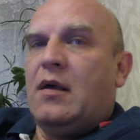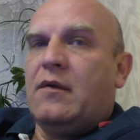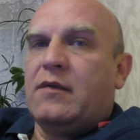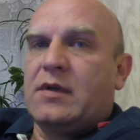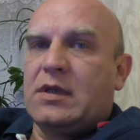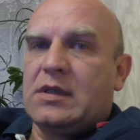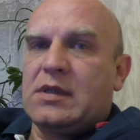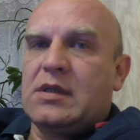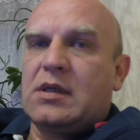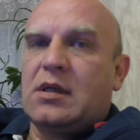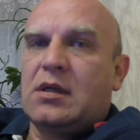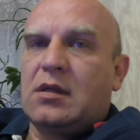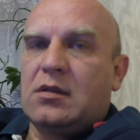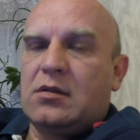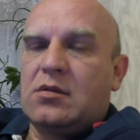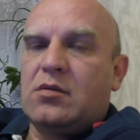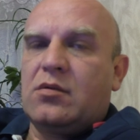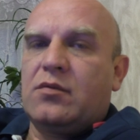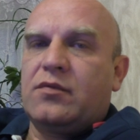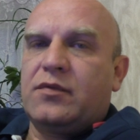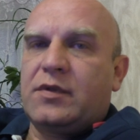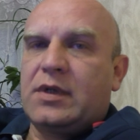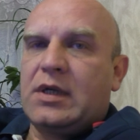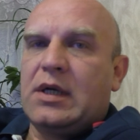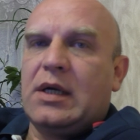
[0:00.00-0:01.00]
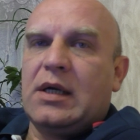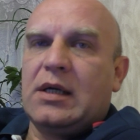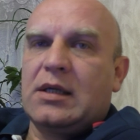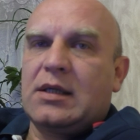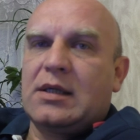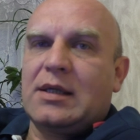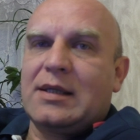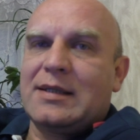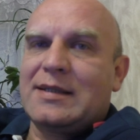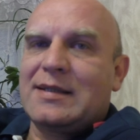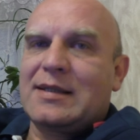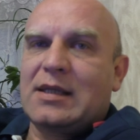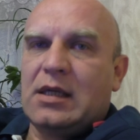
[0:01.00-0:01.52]
конце концов, как
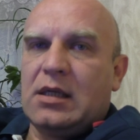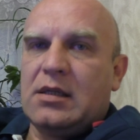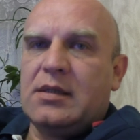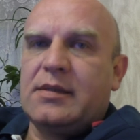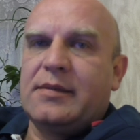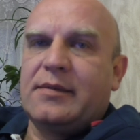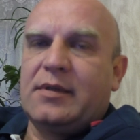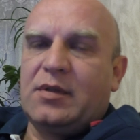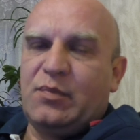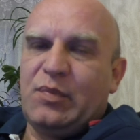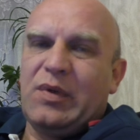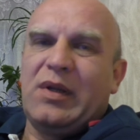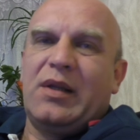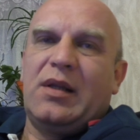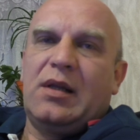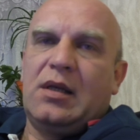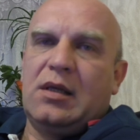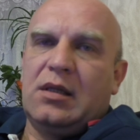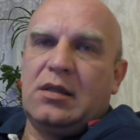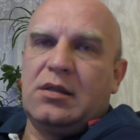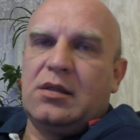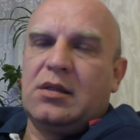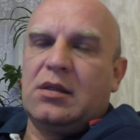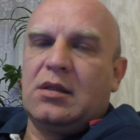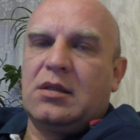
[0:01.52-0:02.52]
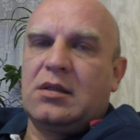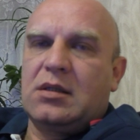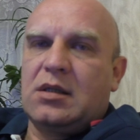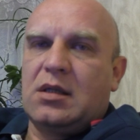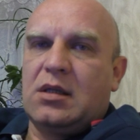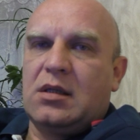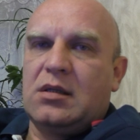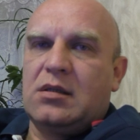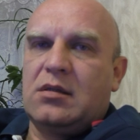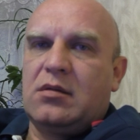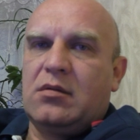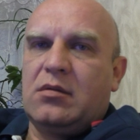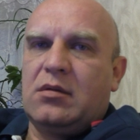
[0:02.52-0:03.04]
рассказывать правильные
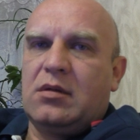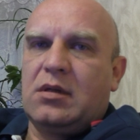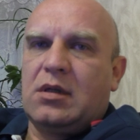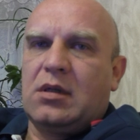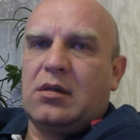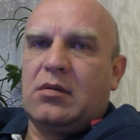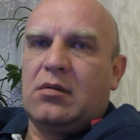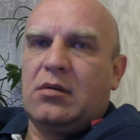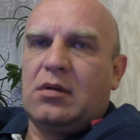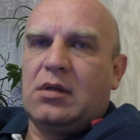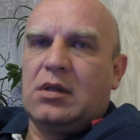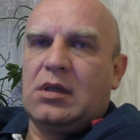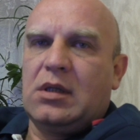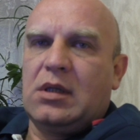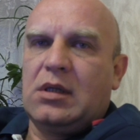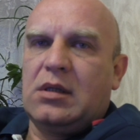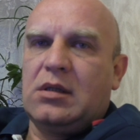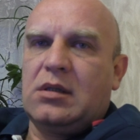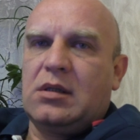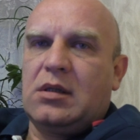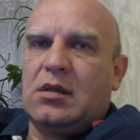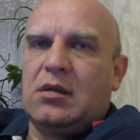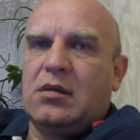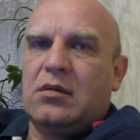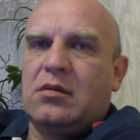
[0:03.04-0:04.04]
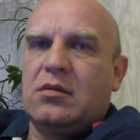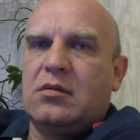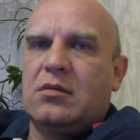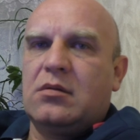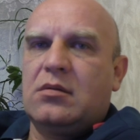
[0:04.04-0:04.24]
человеческие истории, которых на рынке